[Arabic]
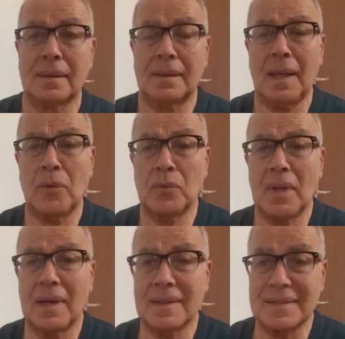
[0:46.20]
تعالوا
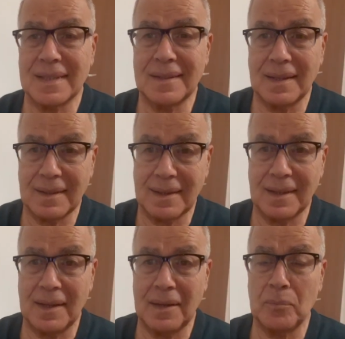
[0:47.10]
نناقش هذا
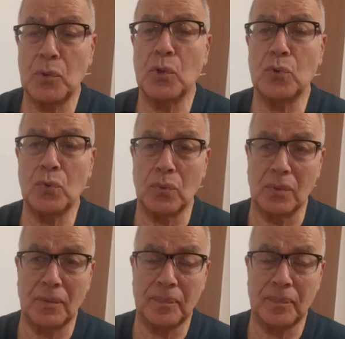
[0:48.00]
الكلام بهدوء